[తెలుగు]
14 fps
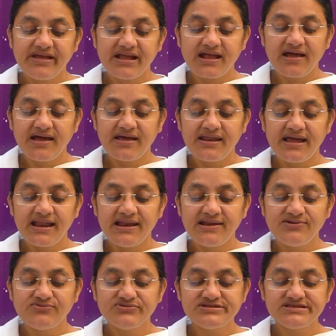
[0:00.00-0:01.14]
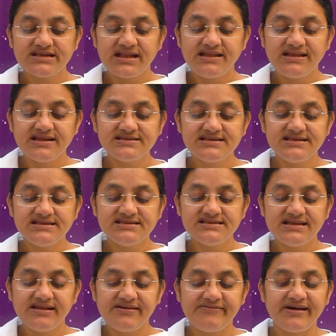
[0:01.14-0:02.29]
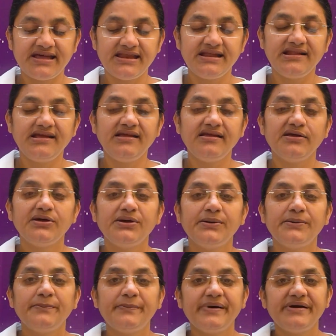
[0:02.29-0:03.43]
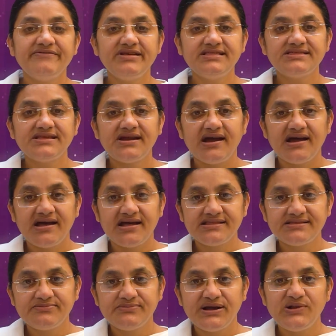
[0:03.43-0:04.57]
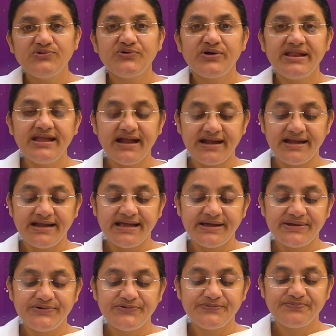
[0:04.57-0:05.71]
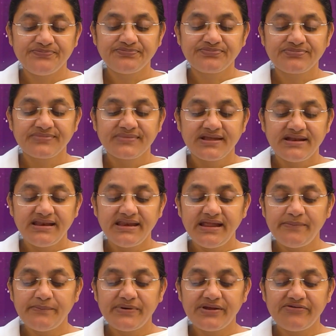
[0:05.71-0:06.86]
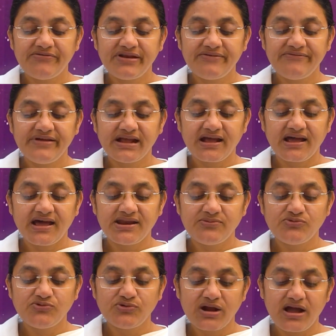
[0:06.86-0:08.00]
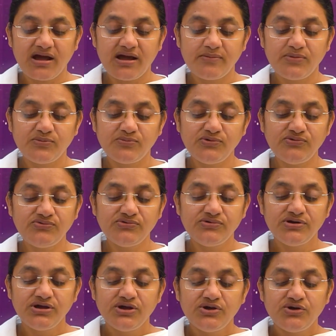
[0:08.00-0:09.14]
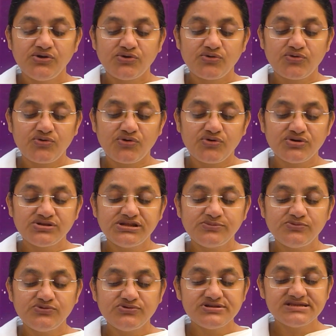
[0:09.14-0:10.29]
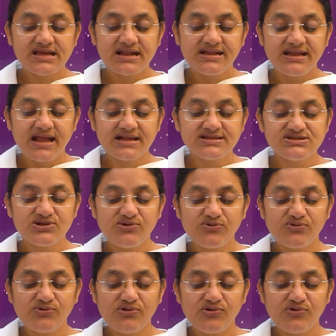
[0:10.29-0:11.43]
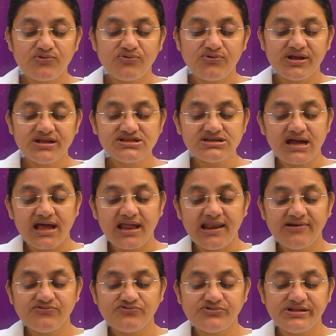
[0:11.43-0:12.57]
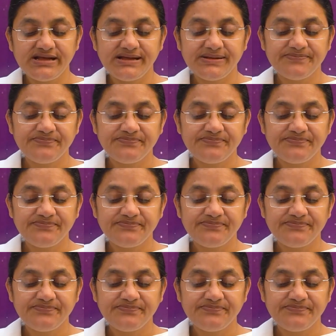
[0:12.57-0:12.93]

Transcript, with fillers: వికారాలను సన్యసించిన వారిని పవిత్ర ఆత్మలు అని అంటారు నెంబర్ వన్ వికారము కామము క్రోధము సన్యాసులలో కూడా చాలా ఉంది